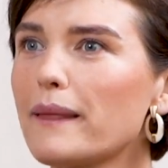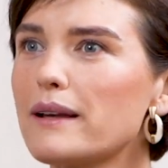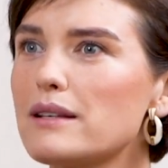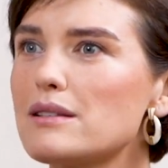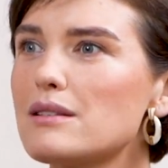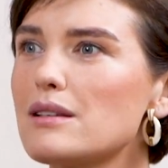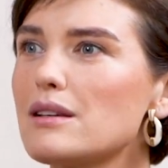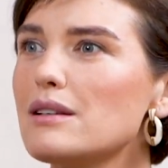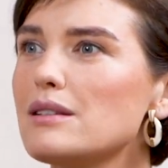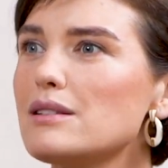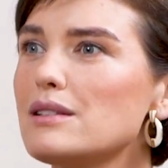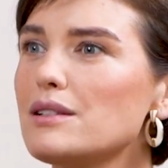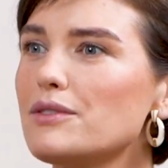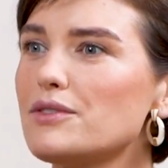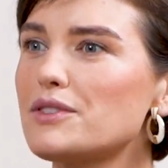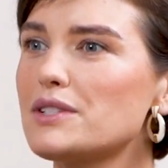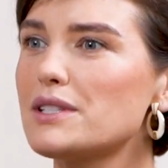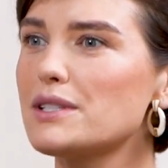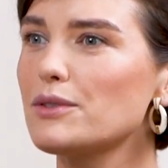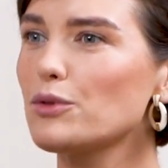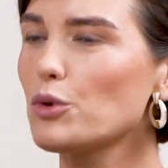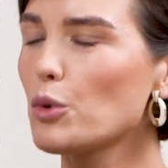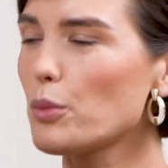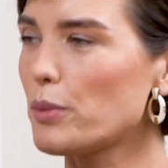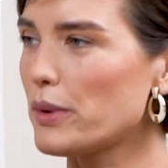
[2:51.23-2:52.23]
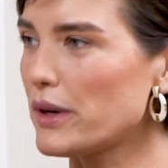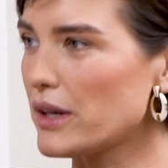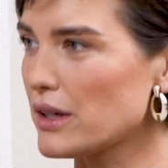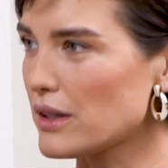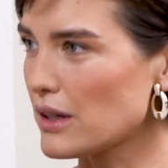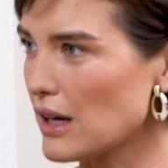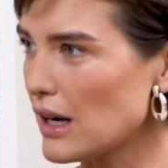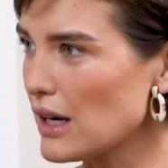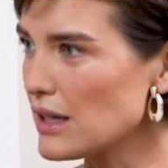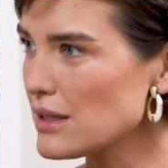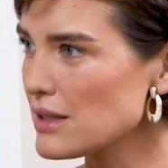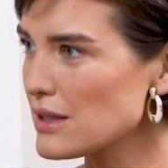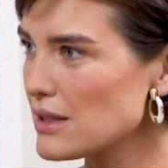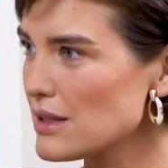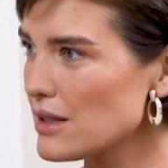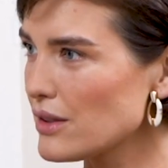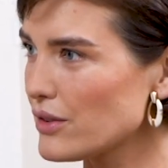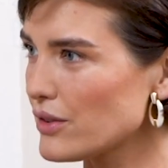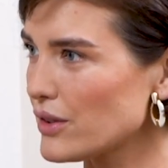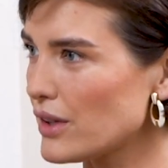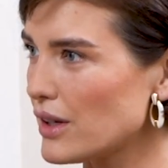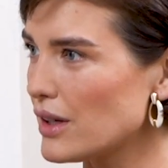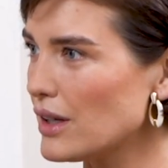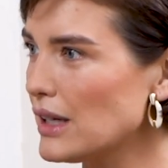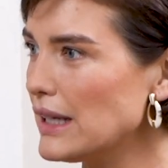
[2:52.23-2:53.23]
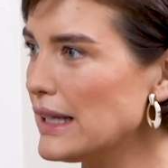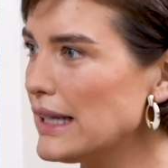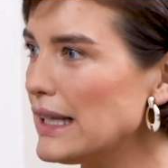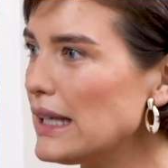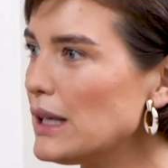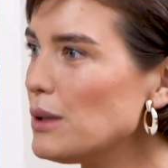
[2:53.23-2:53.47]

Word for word: среди всего прекрасного,